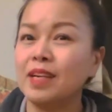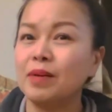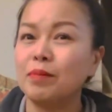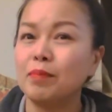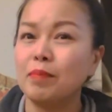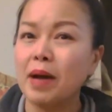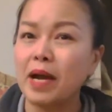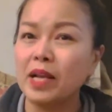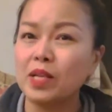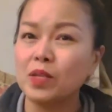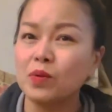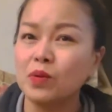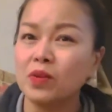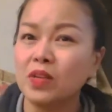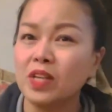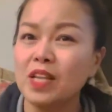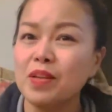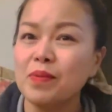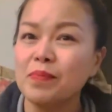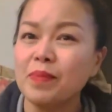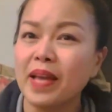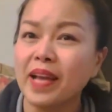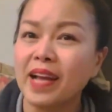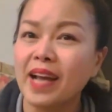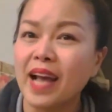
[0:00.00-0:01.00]
มาอยู่ที่อ
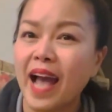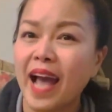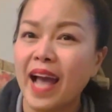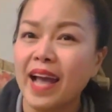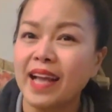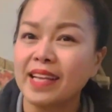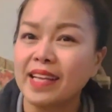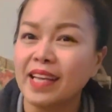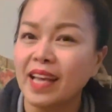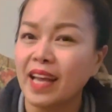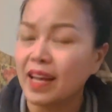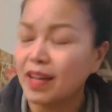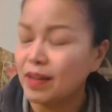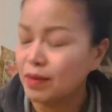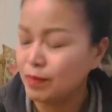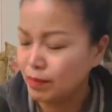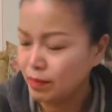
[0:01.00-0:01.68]
เมริกาอย่างเงี้ย